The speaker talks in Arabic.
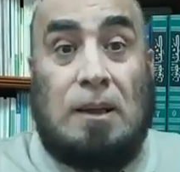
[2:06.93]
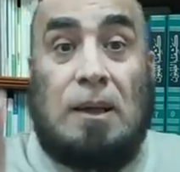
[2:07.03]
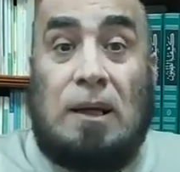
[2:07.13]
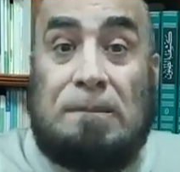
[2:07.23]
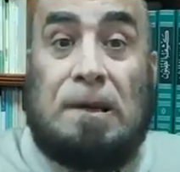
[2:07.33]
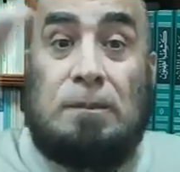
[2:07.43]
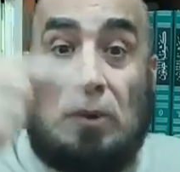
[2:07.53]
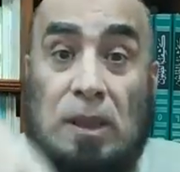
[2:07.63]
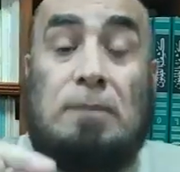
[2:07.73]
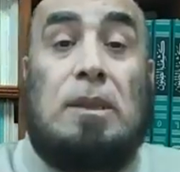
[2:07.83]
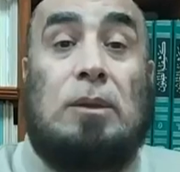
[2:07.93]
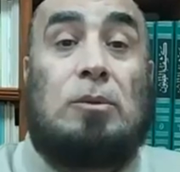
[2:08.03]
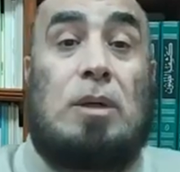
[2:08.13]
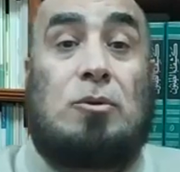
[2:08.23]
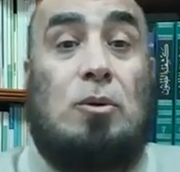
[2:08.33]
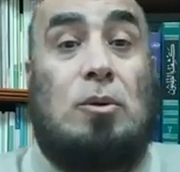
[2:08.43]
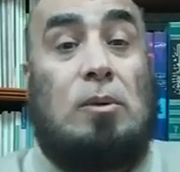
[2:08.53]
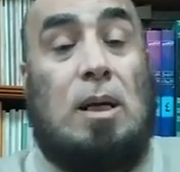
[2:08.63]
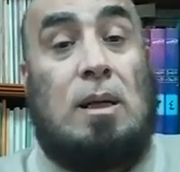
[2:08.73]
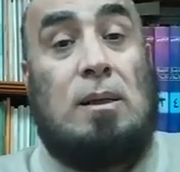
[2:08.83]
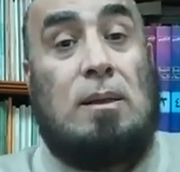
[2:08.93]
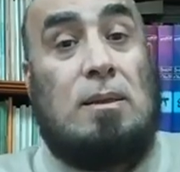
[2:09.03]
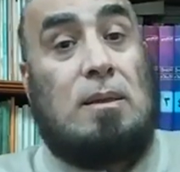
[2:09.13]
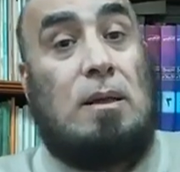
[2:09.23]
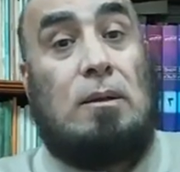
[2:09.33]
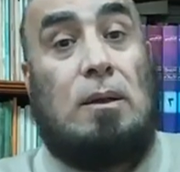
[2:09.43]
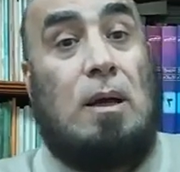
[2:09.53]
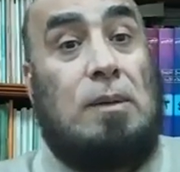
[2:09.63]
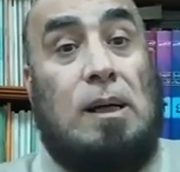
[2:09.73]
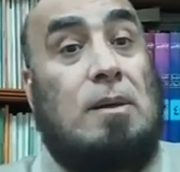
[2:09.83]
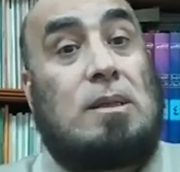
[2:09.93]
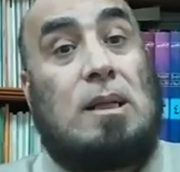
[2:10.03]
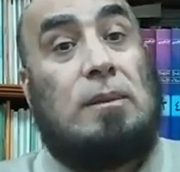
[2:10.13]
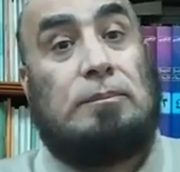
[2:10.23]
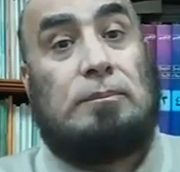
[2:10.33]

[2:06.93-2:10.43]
هذا محمد رسول الله صلى الله عليه وسلم